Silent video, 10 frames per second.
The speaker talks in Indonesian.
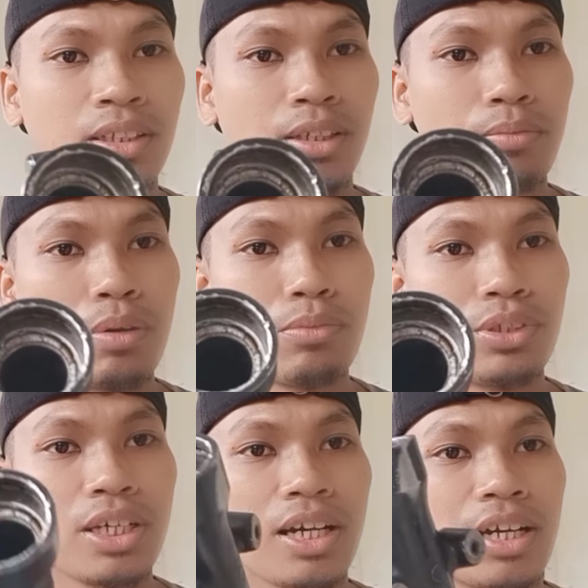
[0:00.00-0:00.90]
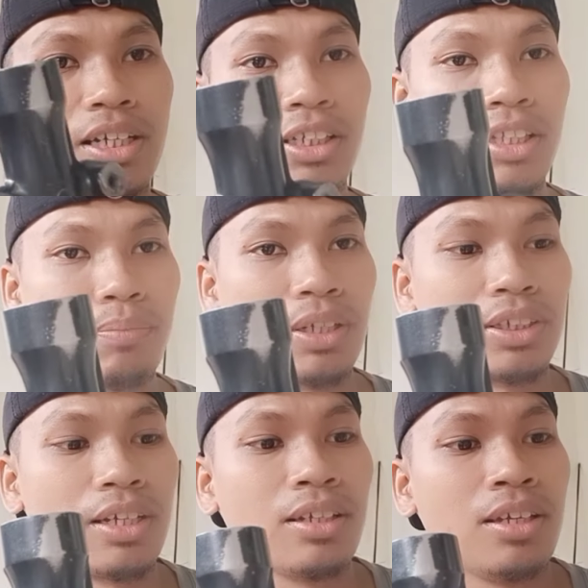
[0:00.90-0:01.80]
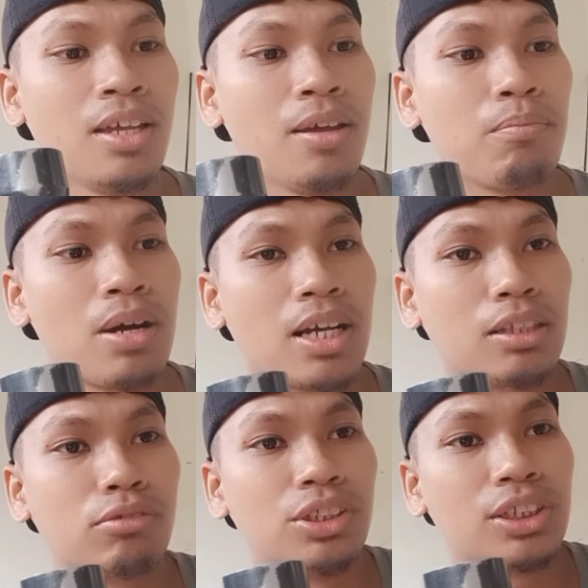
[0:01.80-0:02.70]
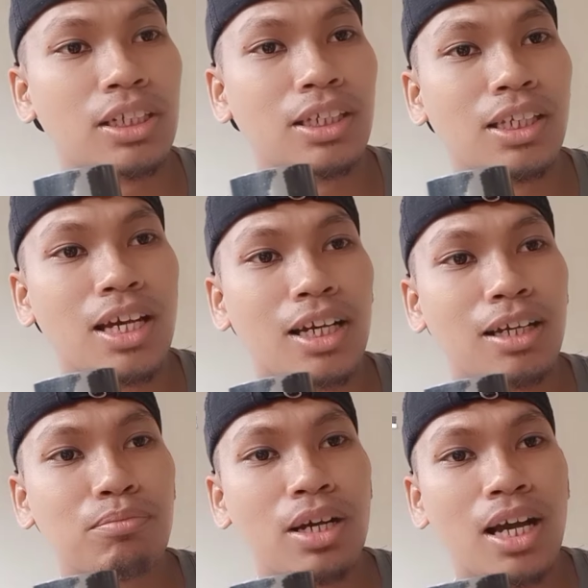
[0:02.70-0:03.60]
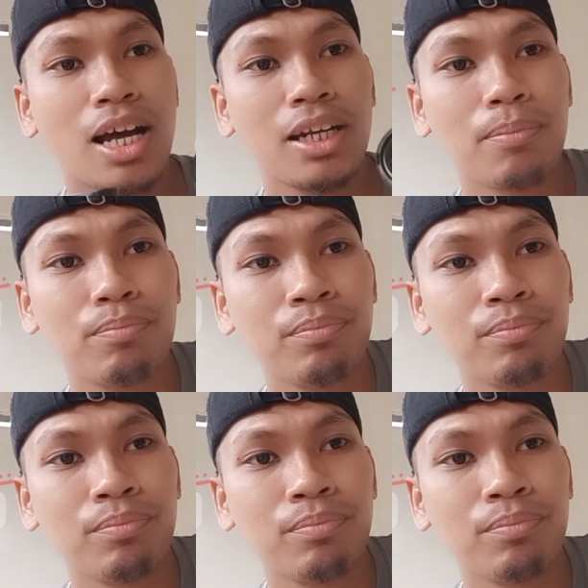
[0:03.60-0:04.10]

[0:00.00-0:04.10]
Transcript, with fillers: bambunya yang akan kita pasang maka tulisan ini akan menghadap